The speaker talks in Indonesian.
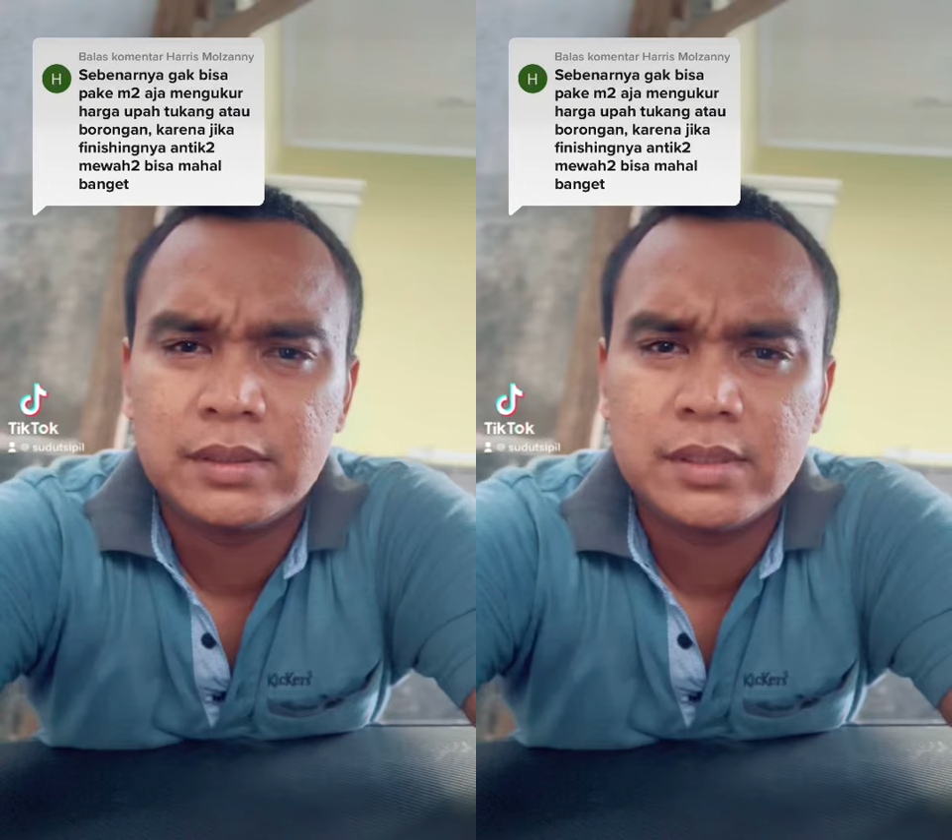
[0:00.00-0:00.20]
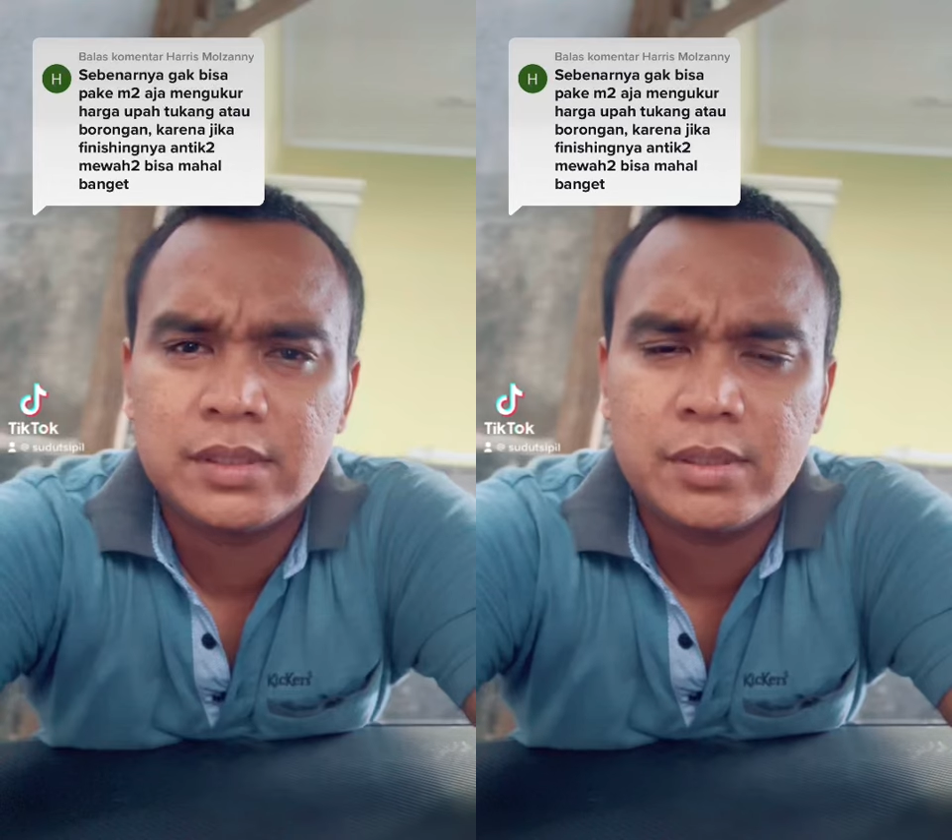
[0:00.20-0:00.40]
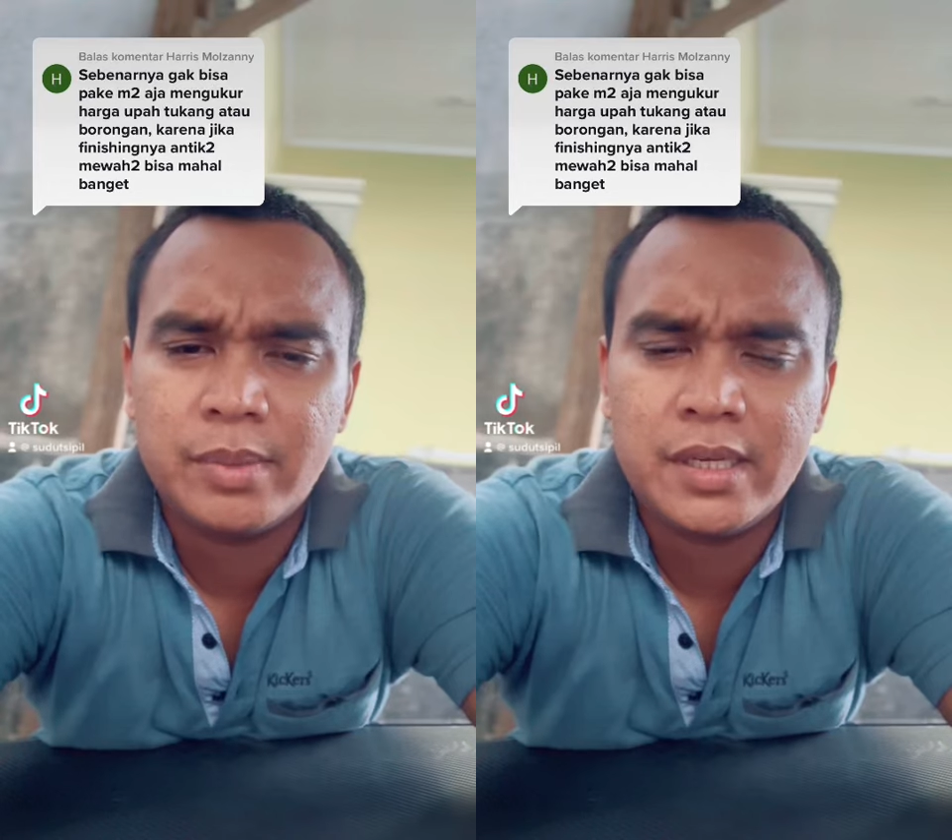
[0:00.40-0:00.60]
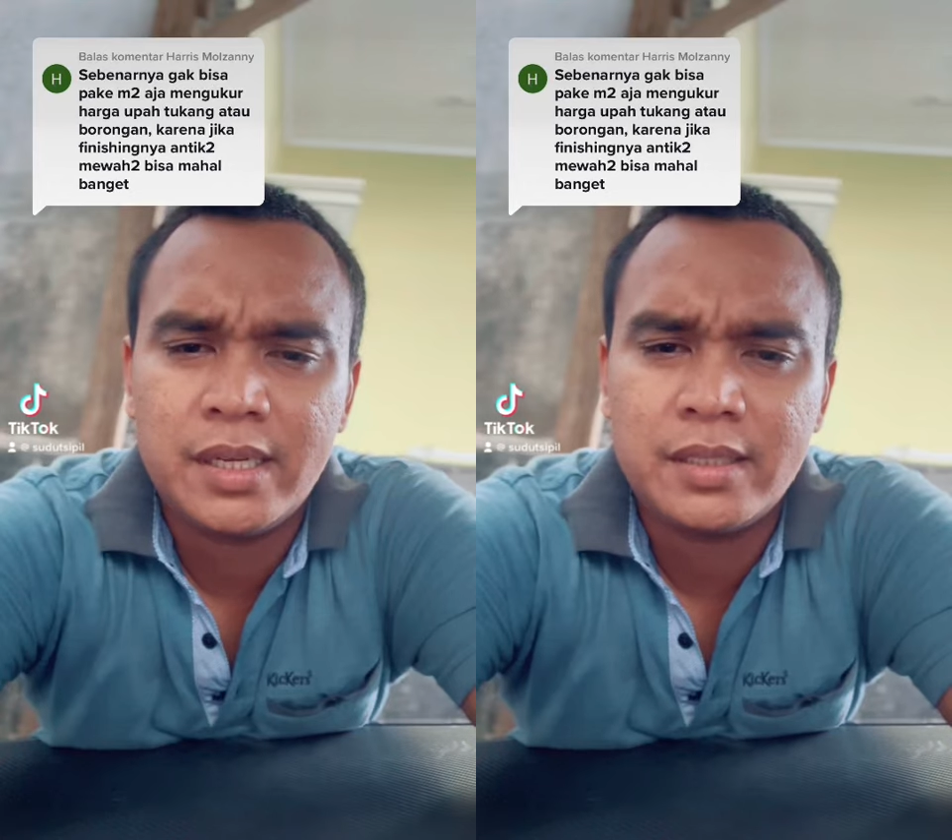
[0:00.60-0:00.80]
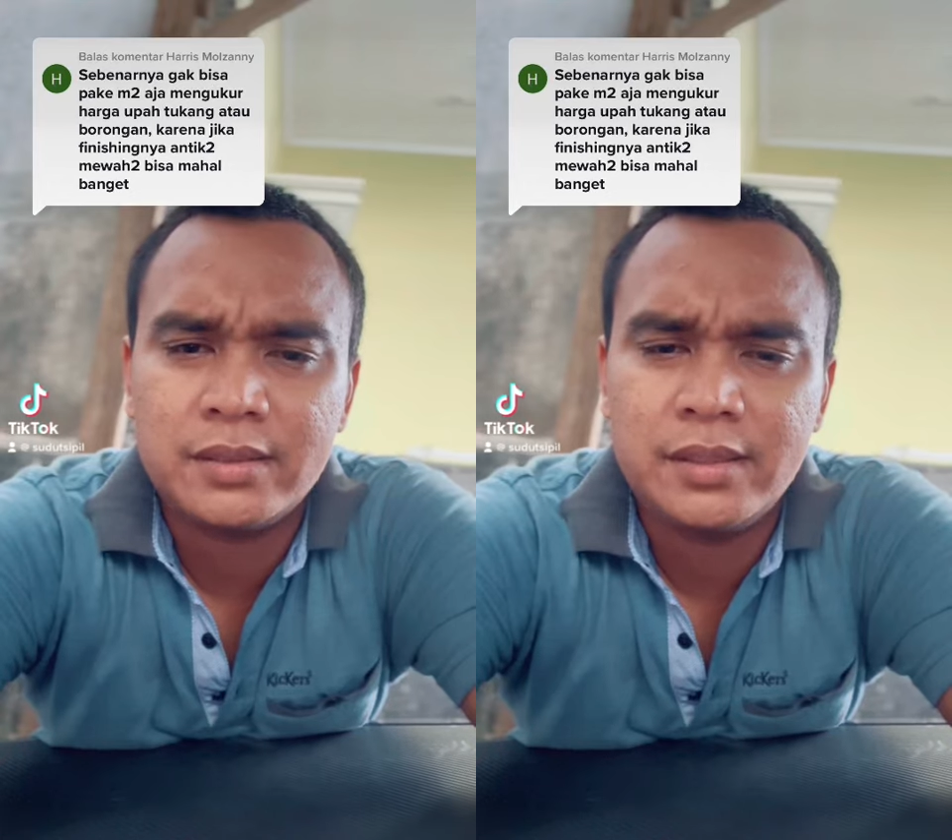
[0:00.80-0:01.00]

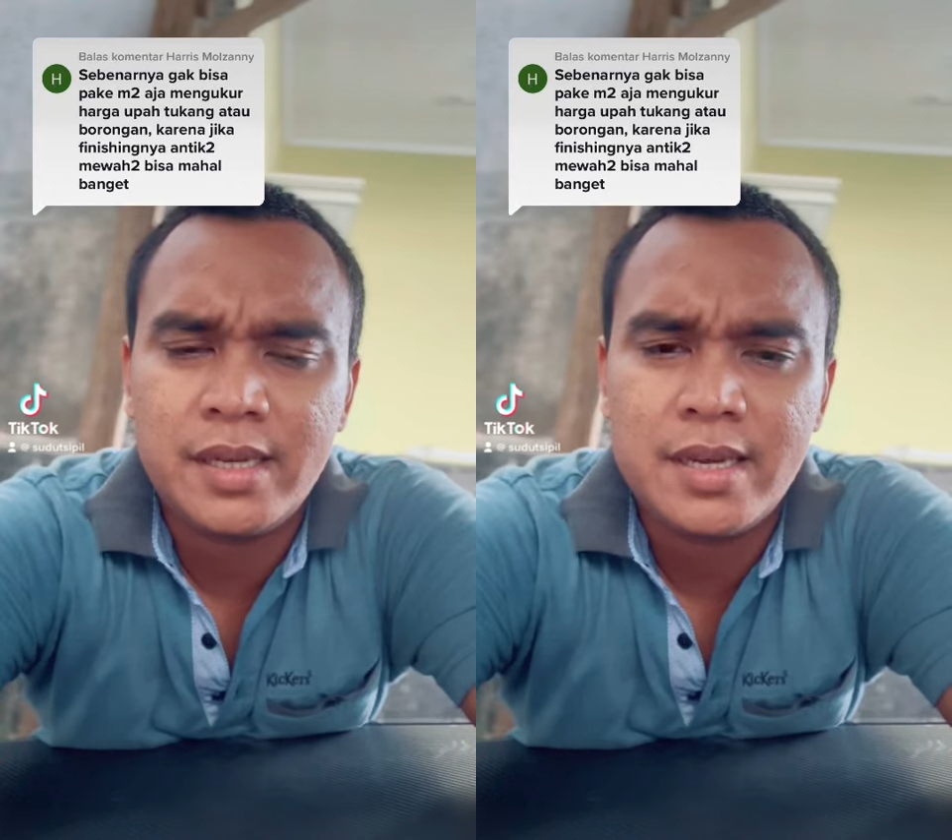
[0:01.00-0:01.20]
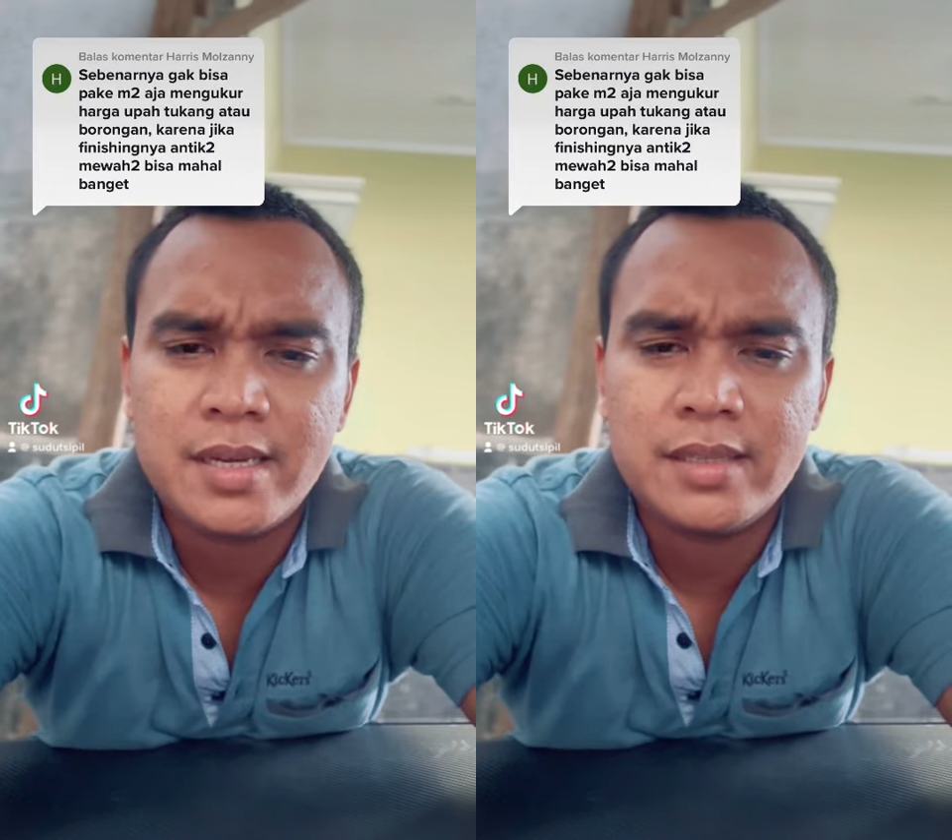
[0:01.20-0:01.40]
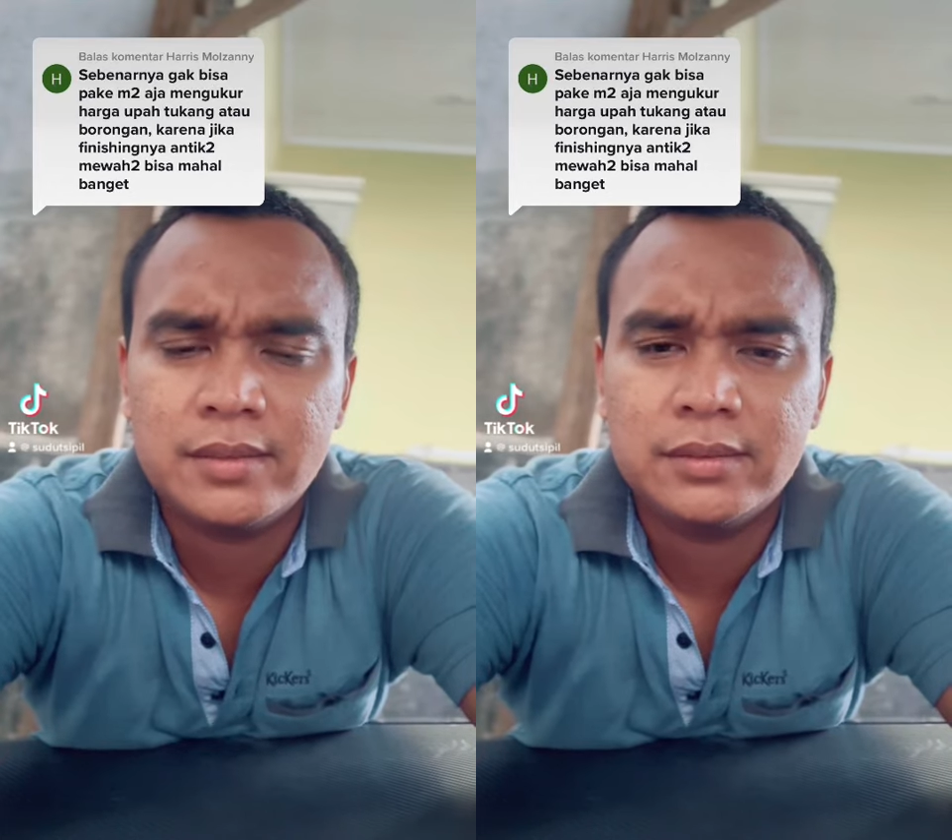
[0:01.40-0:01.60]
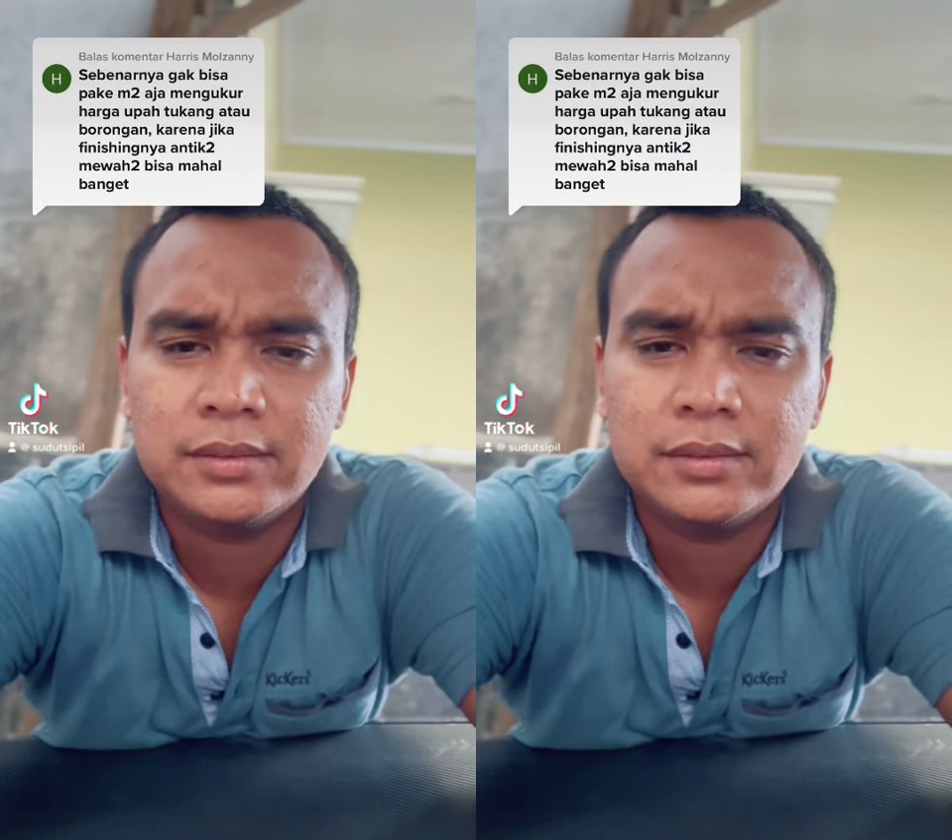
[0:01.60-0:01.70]
Sebenarnya